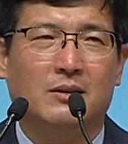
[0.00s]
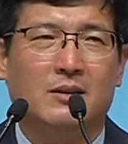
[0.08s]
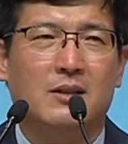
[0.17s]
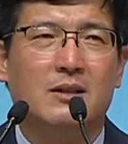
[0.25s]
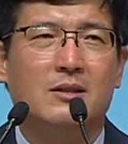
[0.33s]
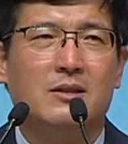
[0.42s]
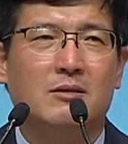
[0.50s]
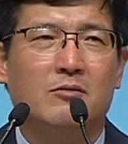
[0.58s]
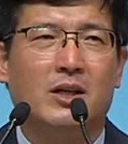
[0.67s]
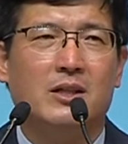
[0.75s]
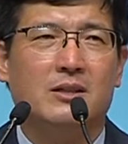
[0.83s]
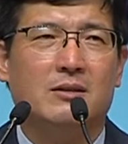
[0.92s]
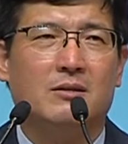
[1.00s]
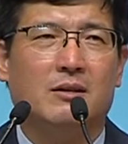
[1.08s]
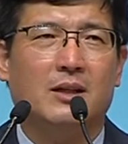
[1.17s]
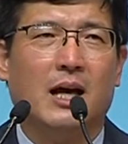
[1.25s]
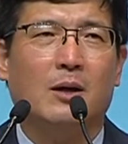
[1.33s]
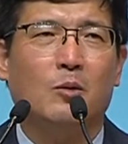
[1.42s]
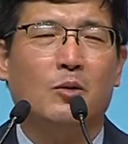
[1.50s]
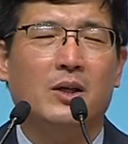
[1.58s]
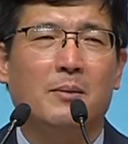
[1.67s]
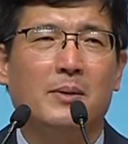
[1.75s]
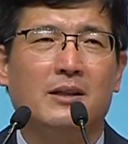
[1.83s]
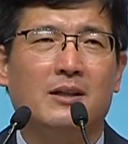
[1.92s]
1층과 2층서 따로
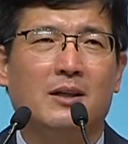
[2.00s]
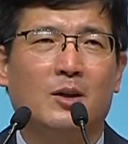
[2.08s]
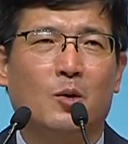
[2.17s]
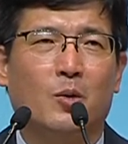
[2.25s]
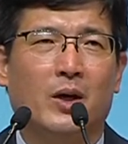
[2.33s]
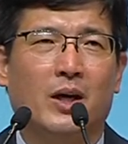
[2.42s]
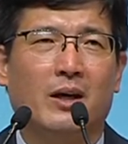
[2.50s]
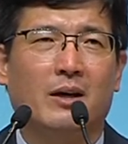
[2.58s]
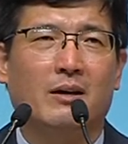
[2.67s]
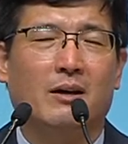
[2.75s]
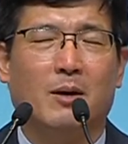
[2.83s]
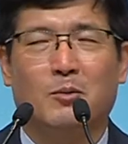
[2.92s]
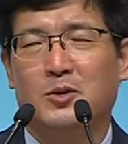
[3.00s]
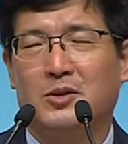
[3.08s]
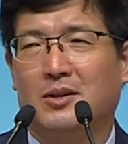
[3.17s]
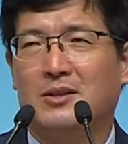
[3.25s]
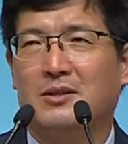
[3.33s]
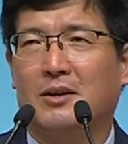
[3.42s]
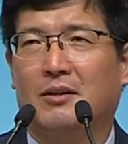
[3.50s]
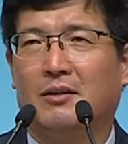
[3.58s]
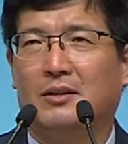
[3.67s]
예배드리는 교회 가본 적이 있어요.